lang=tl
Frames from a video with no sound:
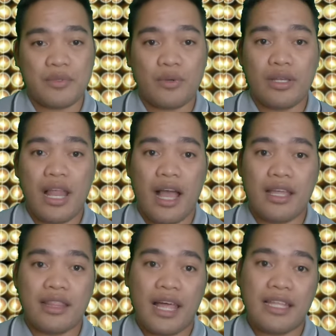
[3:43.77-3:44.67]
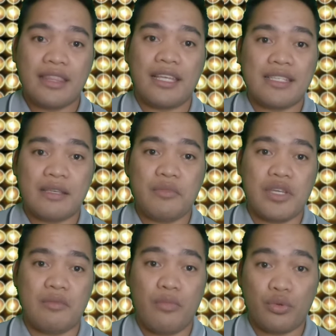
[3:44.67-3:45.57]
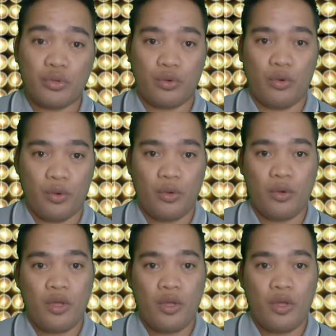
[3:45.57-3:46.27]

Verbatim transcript: so, kailangan lahat na sabihin mo totoo.